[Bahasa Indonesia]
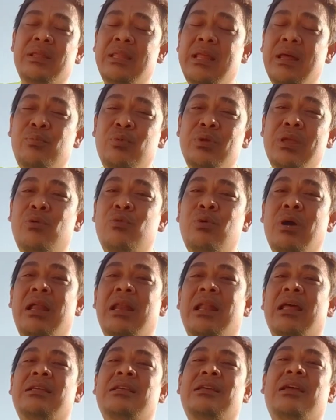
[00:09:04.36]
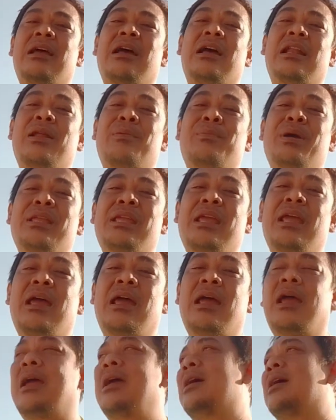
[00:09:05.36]
punya uang lah yang
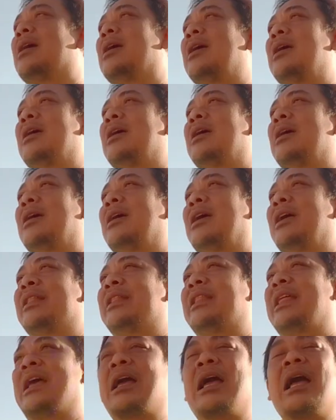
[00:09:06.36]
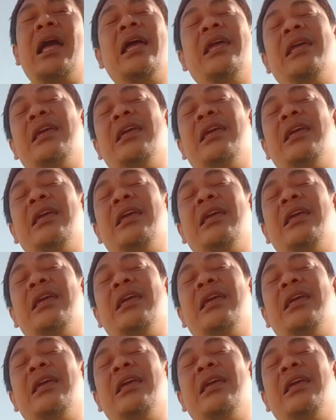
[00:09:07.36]
namanya TKI